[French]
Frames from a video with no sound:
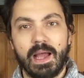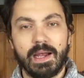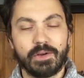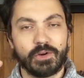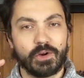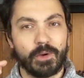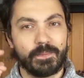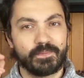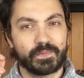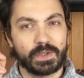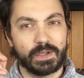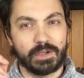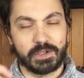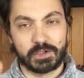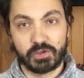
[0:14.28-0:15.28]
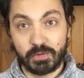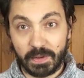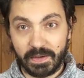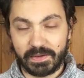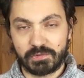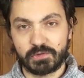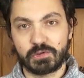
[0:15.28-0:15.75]
Alors, euh, je vous
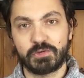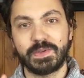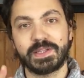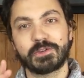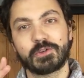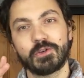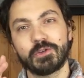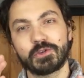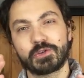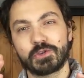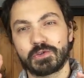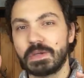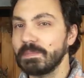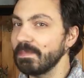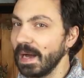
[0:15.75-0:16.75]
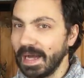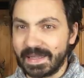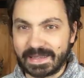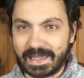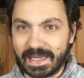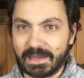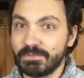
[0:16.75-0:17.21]
préviens tout de suite que je ne suis pas
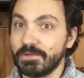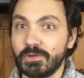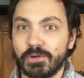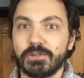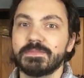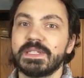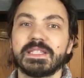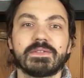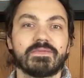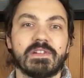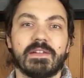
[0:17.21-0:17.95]
un très bon hobbyiste,